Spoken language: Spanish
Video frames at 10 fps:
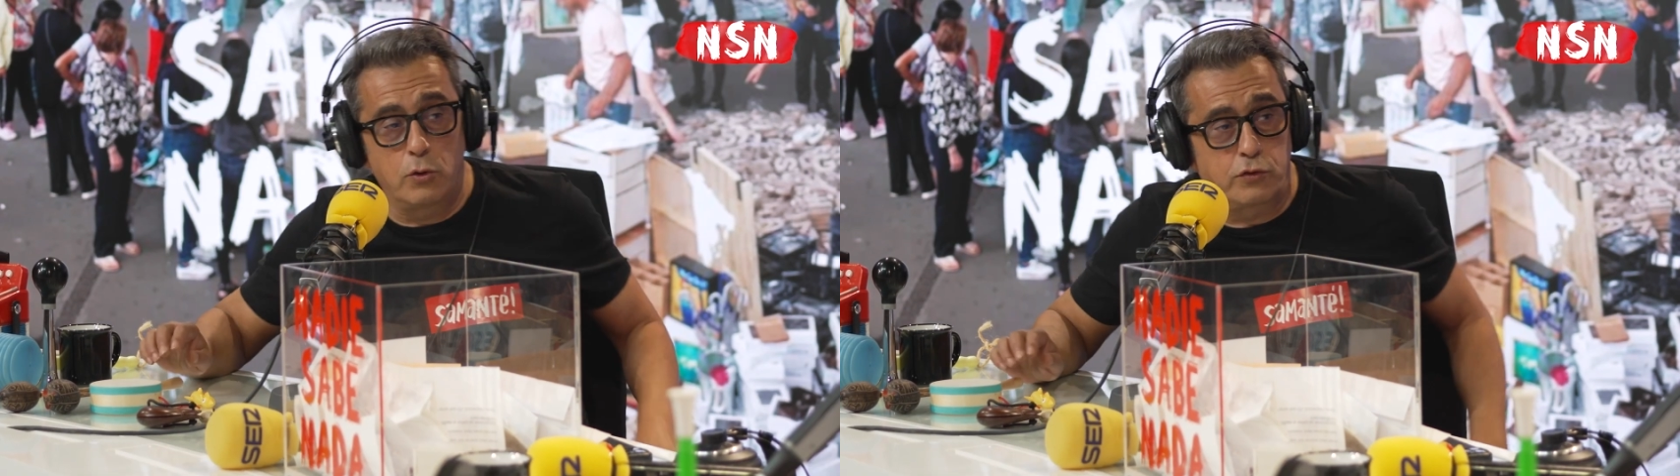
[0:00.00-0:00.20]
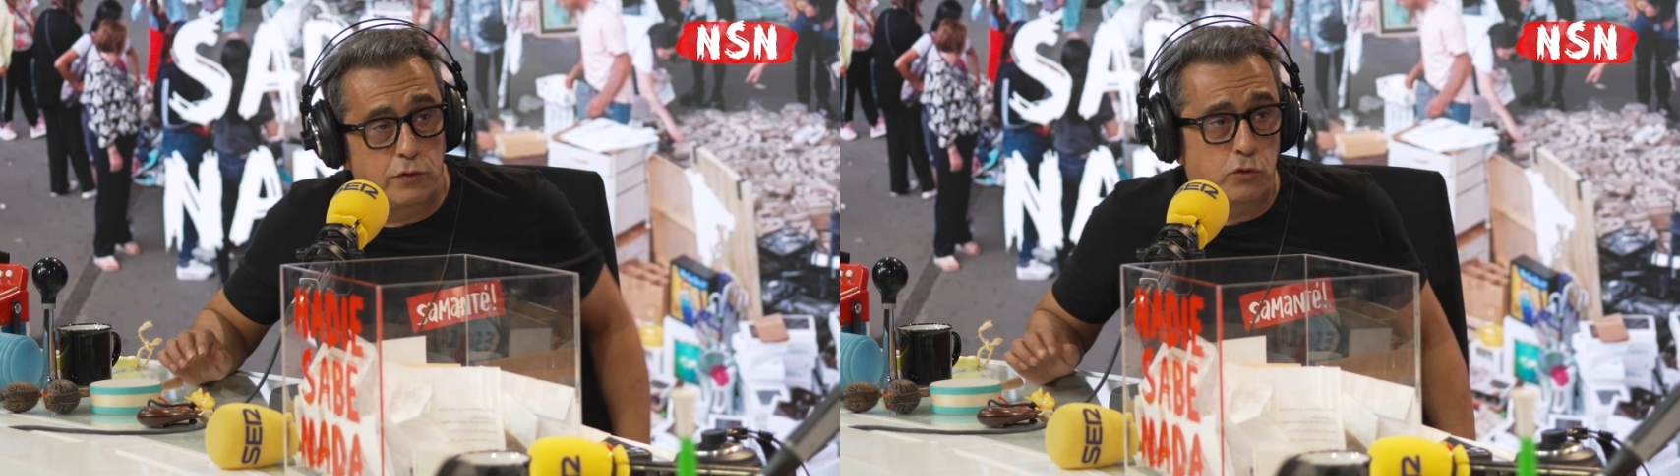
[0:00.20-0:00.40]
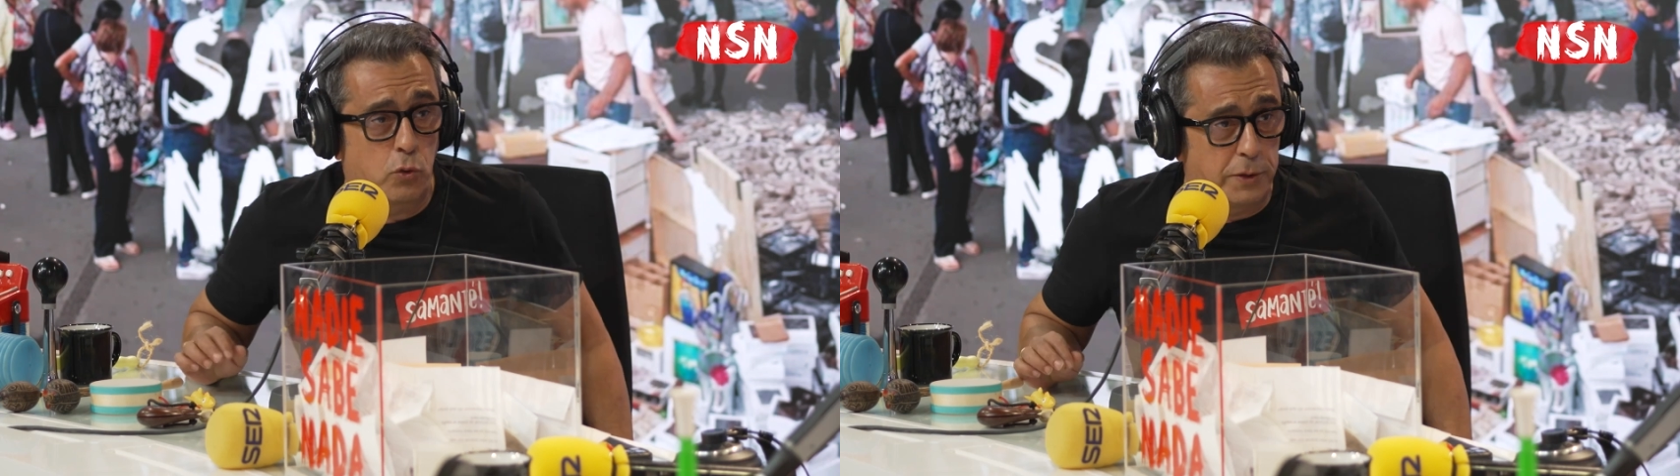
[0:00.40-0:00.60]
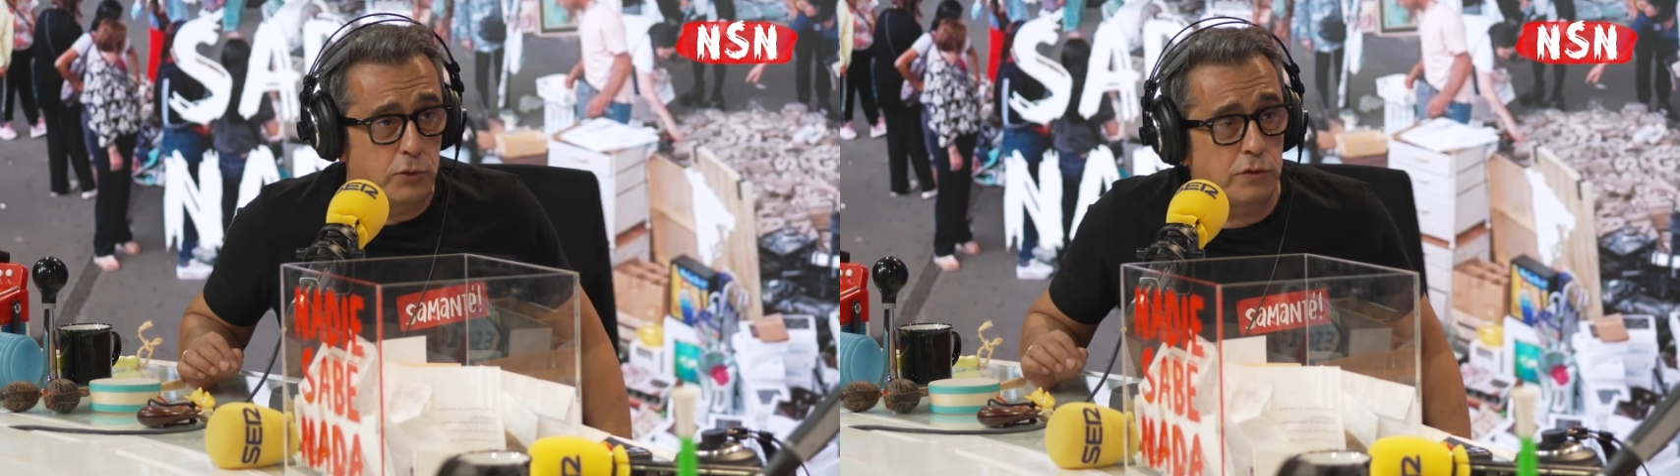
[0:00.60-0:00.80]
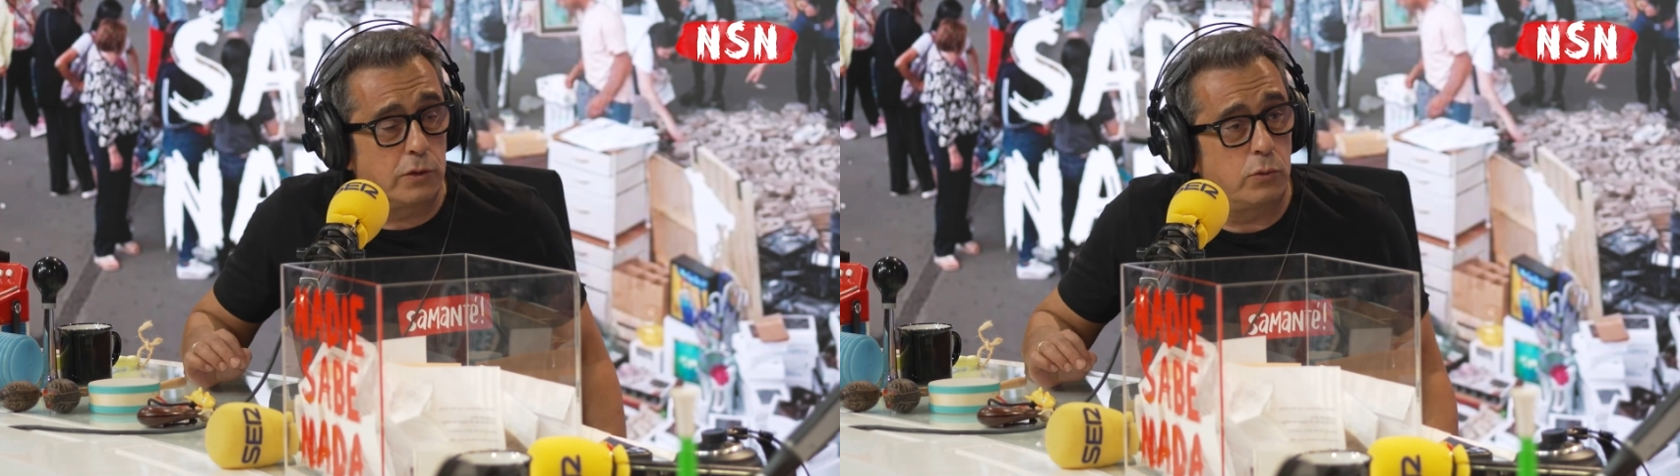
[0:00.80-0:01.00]
nuestros
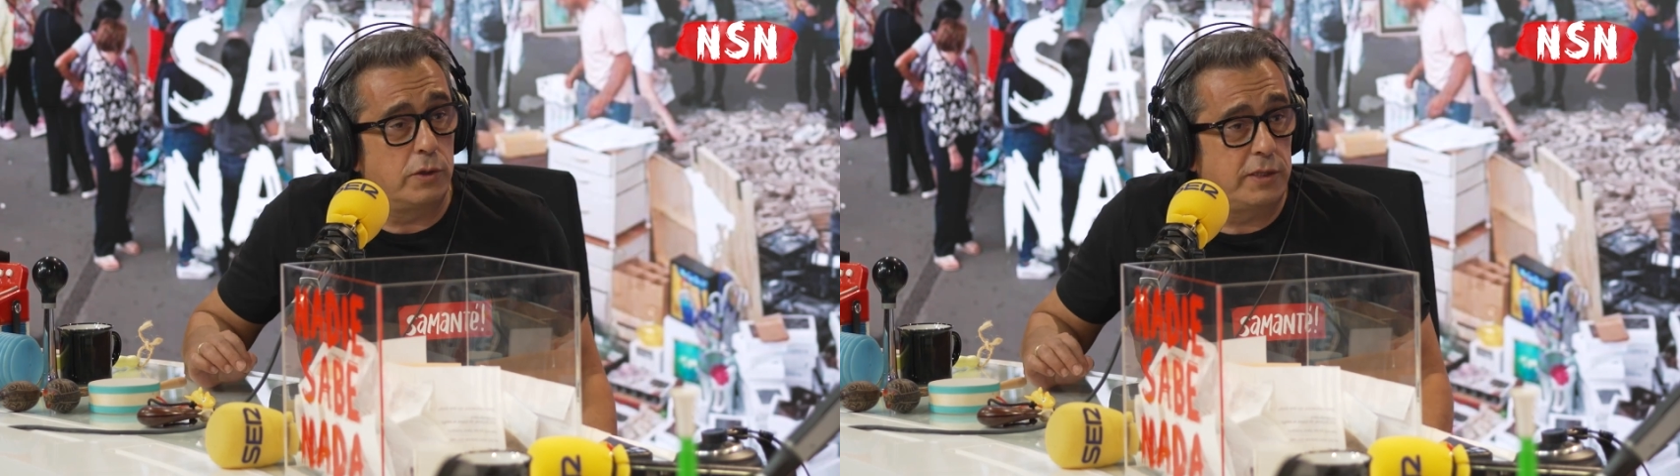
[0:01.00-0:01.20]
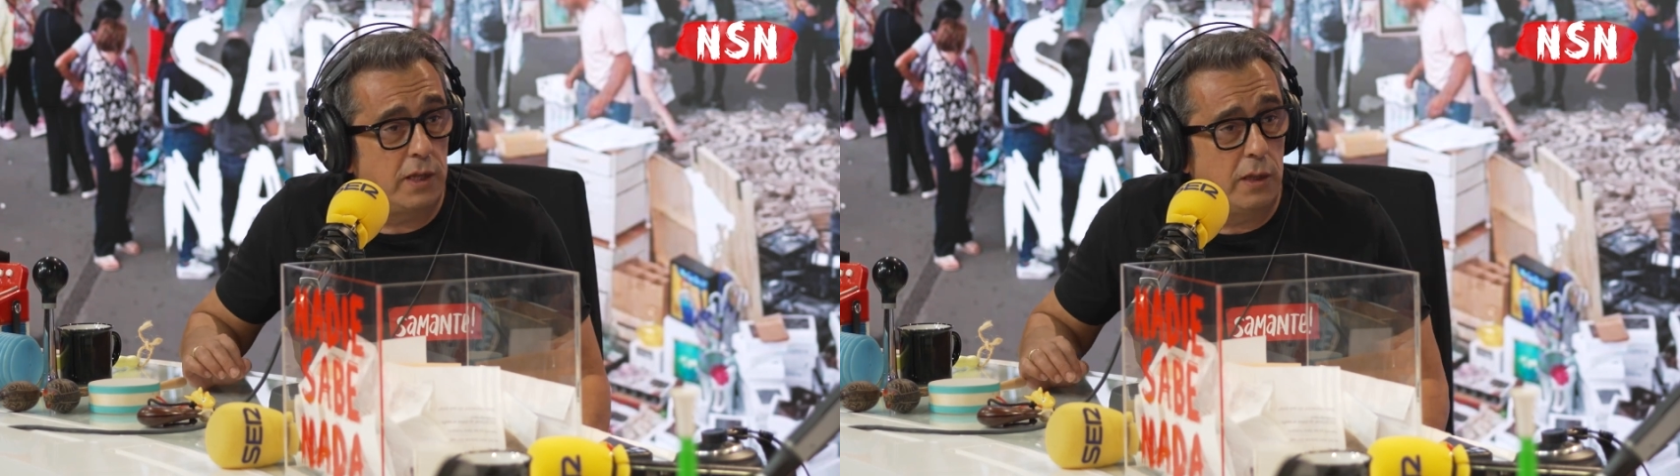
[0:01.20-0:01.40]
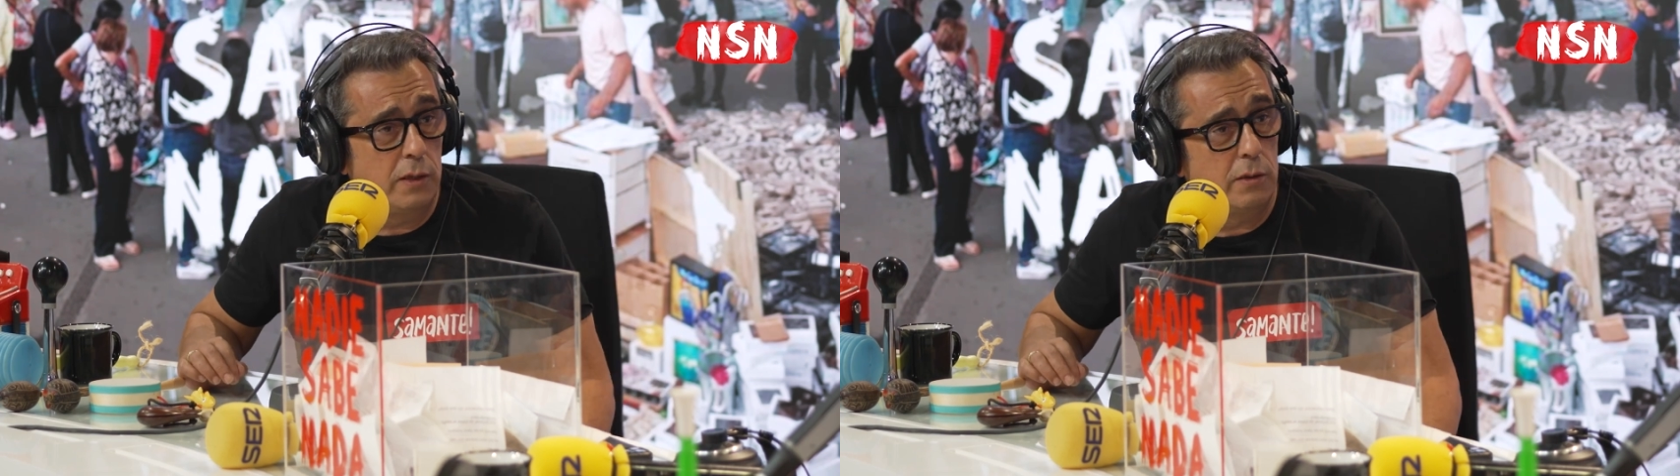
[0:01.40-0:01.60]
instrumentos de juguete.